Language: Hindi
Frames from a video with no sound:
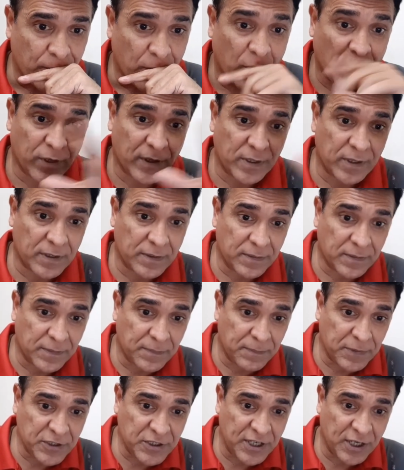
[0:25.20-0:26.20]
और
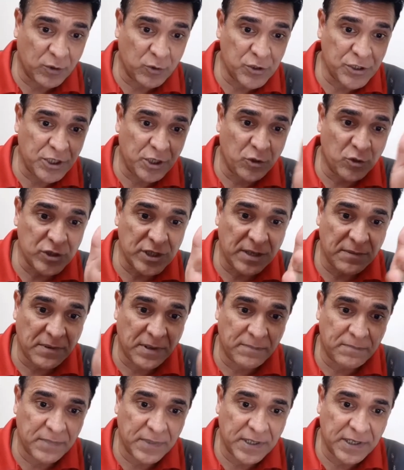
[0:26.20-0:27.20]
पिछले कुछ दिनों से
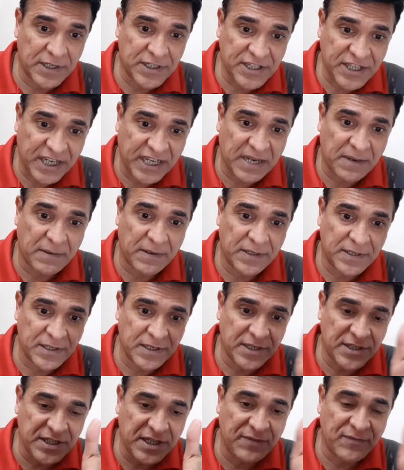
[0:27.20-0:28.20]
हम इसी के
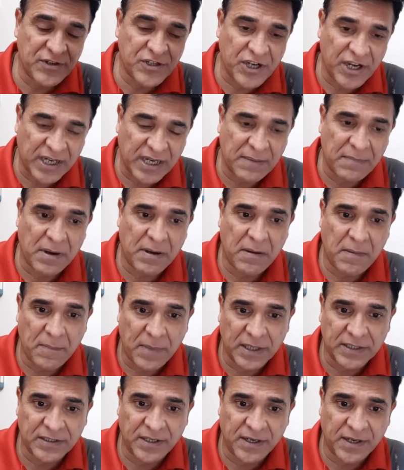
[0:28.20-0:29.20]
इसी विषय के बारे में
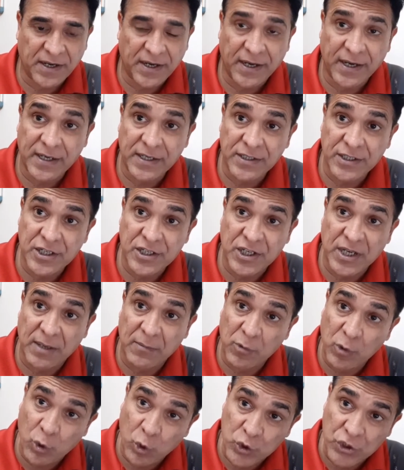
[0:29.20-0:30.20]
बात कर रहे हैं जिसे
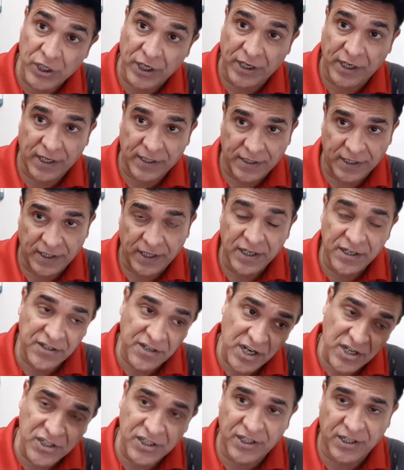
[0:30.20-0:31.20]
हम गोचर कहते हैं
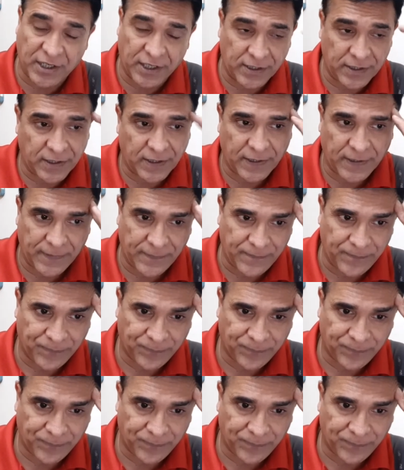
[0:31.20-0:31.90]
ट्रांजिट कहते हैं